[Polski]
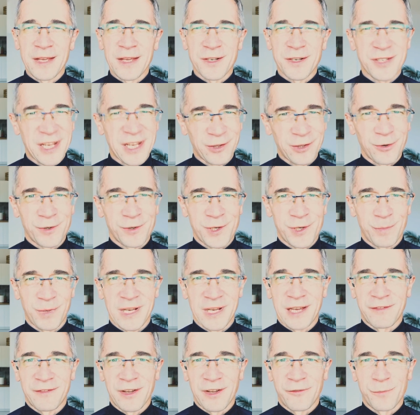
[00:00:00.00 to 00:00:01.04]
Rzadko się
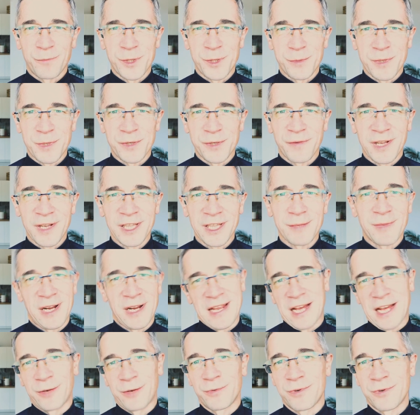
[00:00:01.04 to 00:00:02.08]
pojawia w Piśmie Świętym,
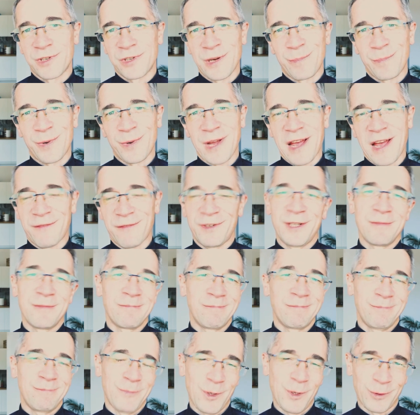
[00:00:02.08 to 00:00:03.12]
ale jak już się pojawi,
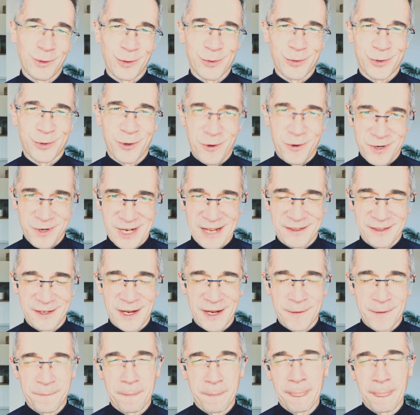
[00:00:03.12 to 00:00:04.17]
no to już
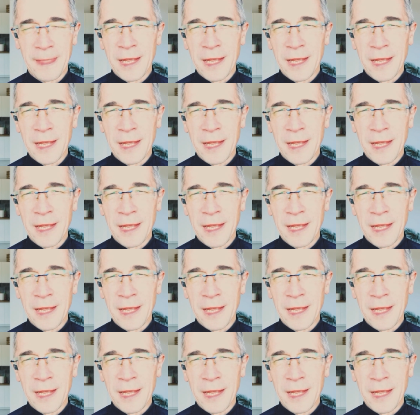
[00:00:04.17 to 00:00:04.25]
konkretnie.